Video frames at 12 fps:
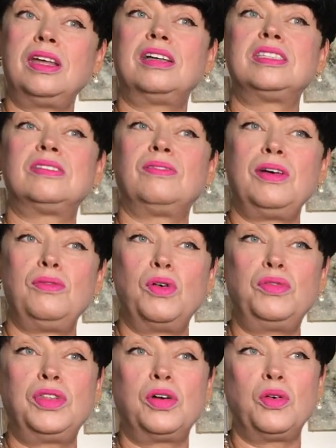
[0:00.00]
от своего
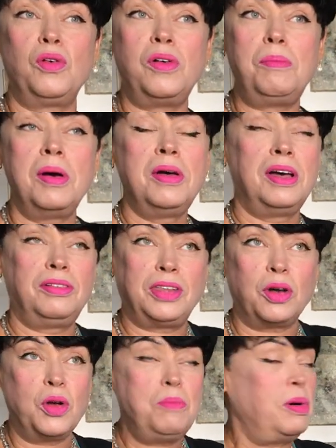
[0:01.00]
второго,
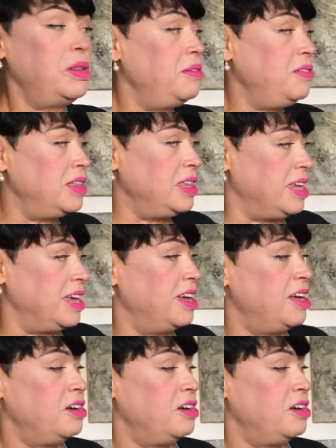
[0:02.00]
второй половинки.